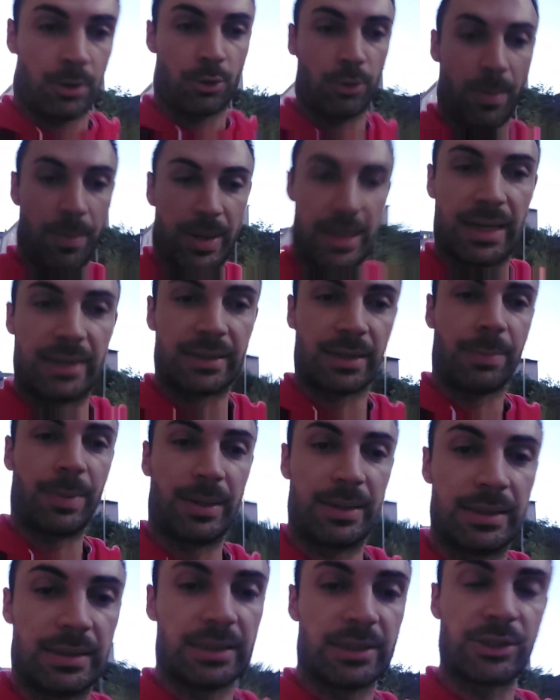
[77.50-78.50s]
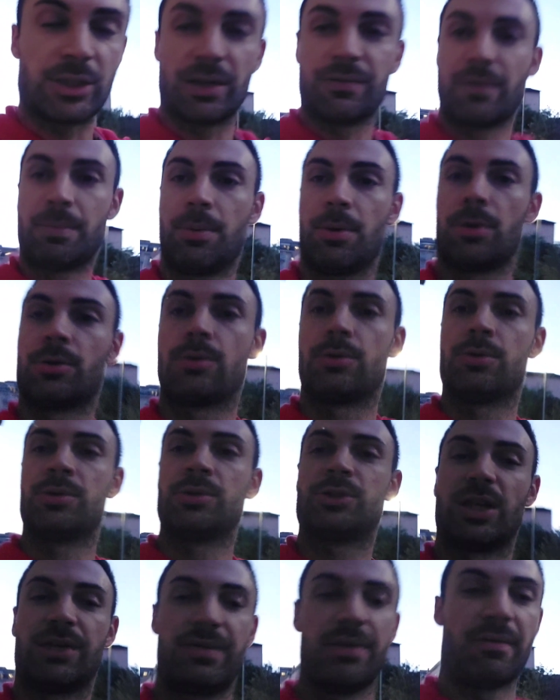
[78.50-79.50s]
come per le altre partite serve poco,
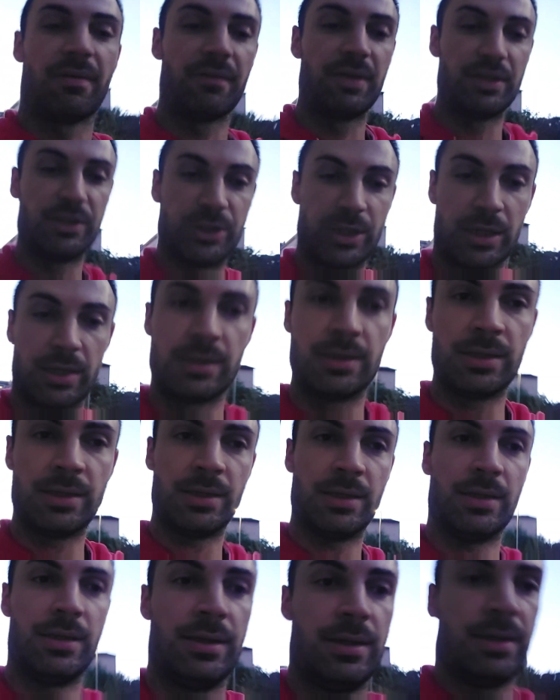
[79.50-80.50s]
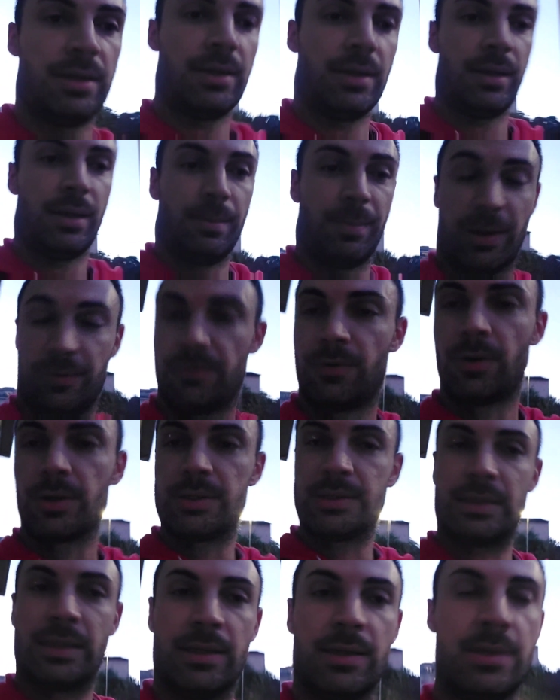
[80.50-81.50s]
serviva vincere per
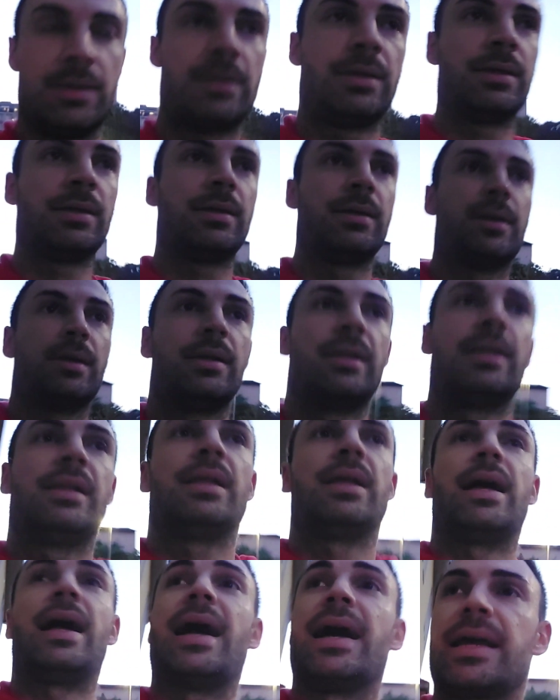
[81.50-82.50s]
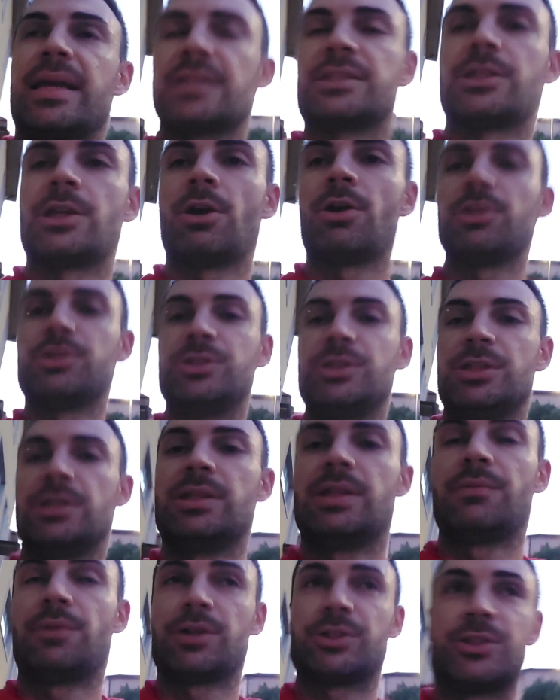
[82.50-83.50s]
forza, anche se oggi
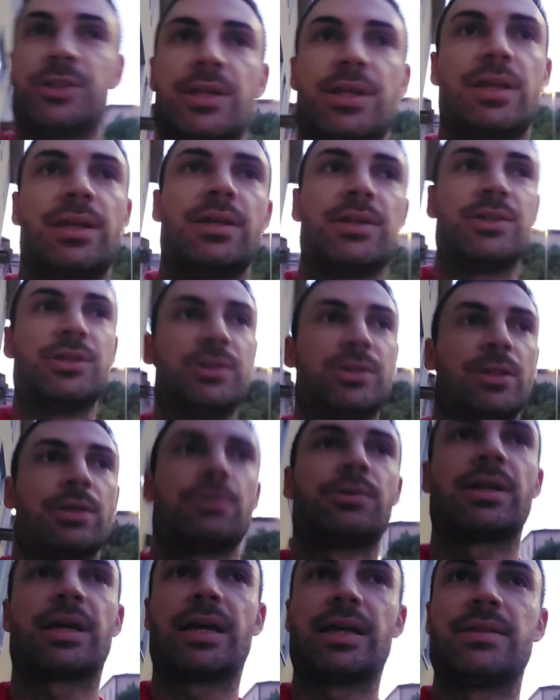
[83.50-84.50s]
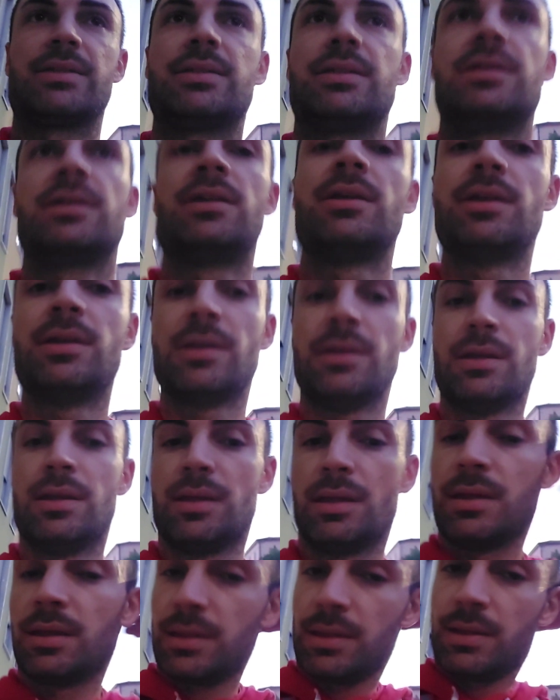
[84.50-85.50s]
devo essere sincero ragazzi,
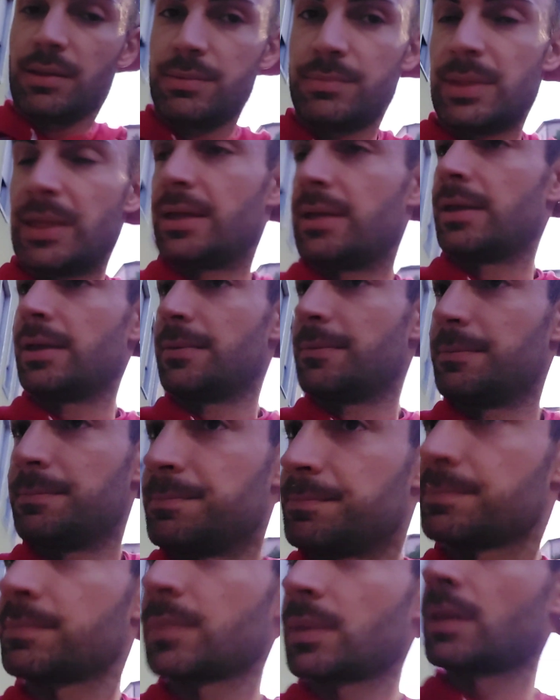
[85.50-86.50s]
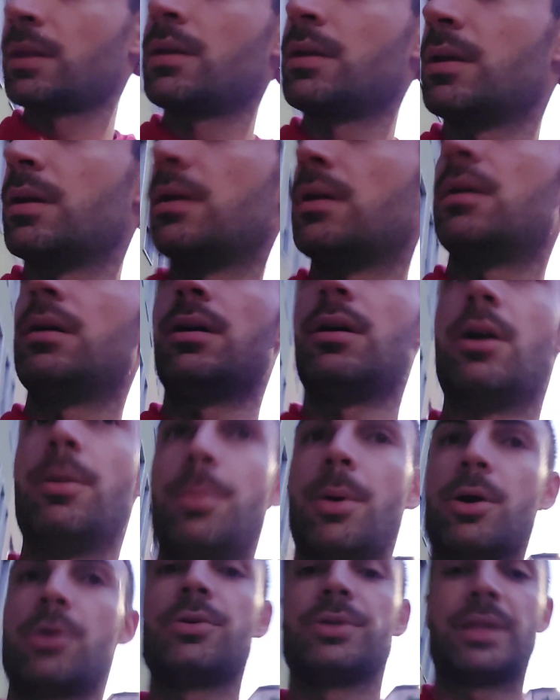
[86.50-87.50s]
eh, ho
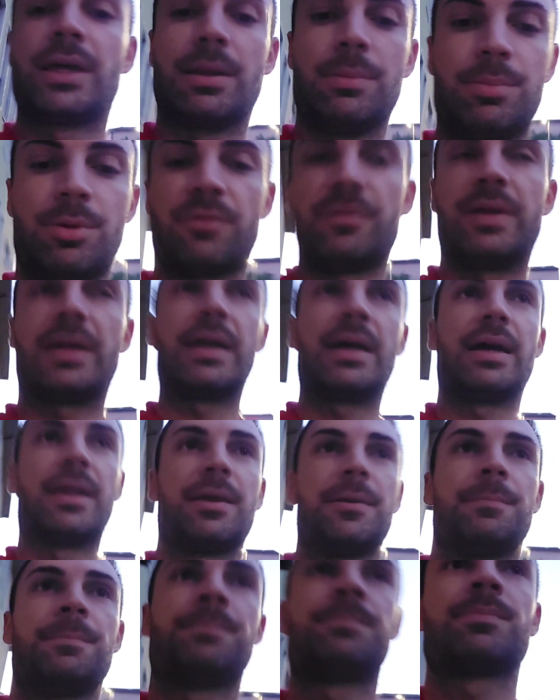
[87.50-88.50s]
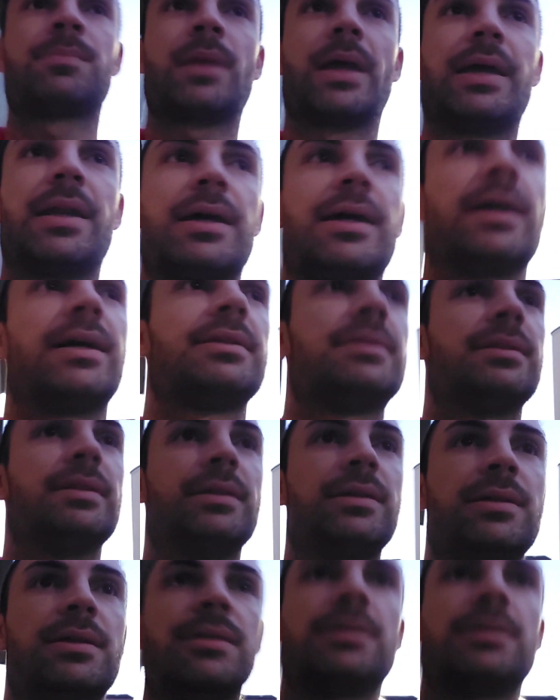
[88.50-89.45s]
poco da rimproverare ai ragazzi,